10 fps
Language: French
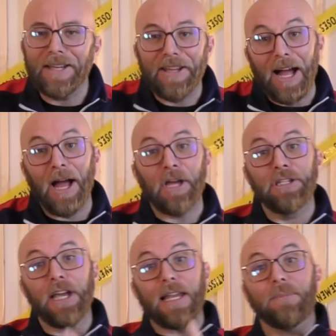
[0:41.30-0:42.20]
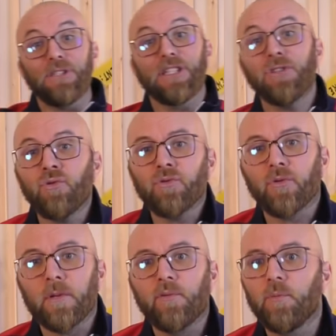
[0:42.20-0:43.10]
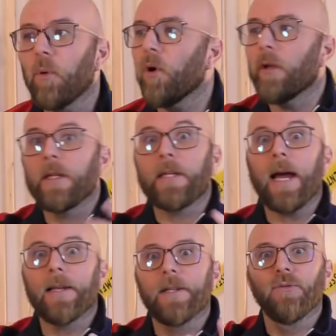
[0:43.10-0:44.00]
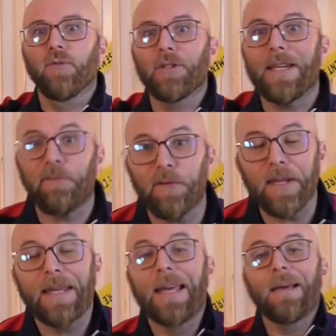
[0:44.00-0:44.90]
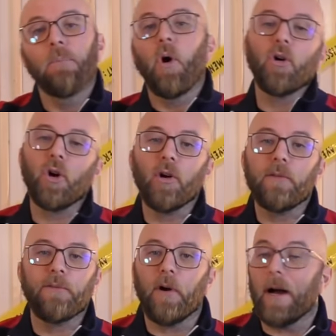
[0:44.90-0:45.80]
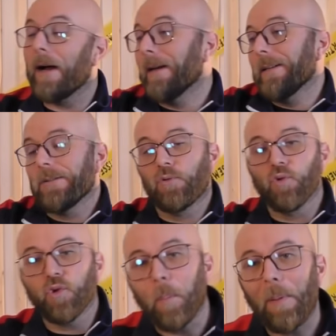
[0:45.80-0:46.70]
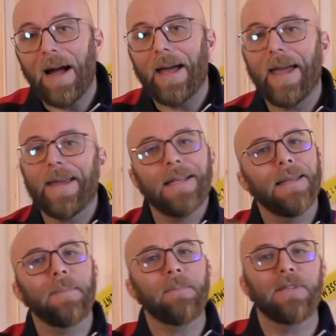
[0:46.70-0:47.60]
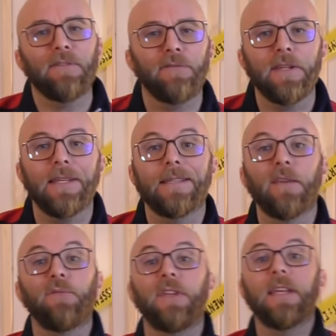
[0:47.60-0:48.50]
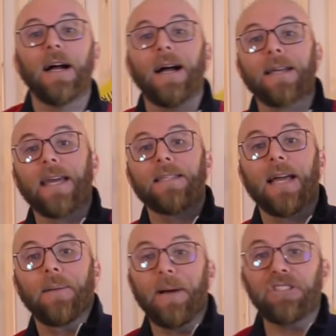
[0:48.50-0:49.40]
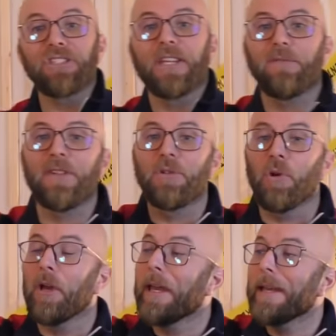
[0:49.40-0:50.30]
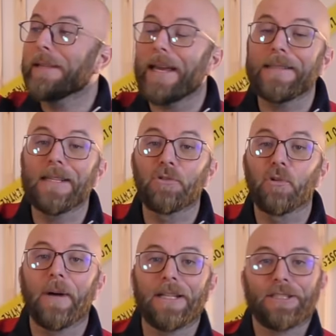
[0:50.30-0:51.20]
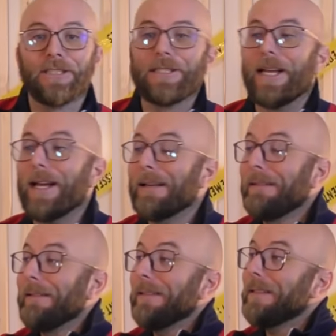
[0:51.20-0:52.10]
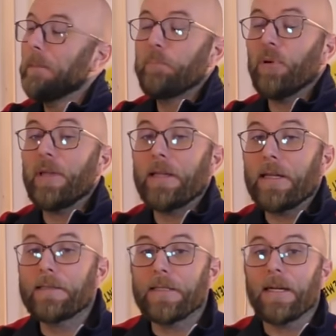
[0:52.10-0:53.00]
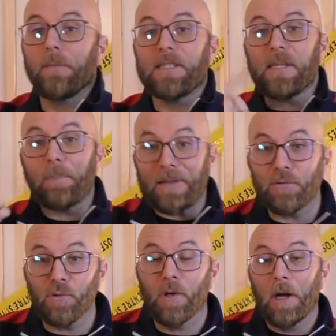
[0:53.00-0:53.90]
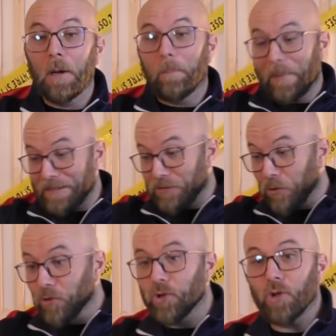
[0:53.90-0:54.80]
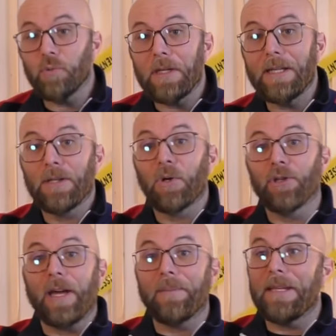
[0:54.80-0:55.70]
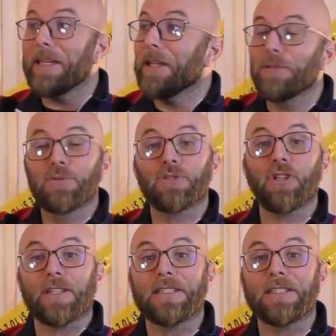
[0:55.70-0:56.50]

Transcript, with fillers: gars, il y a la mise à jour sur eFootball. Il y a les nouveaux défis. Bon, encore une fois, toujours pareil, les mêmes défis. Défi 1, gagner un match. Défi 2, gagner deux matchs. Ça, j'ai plus rien à dire. Mais c'est pas tout. Parce qu'aujourd'hui, Konami, ils nous ont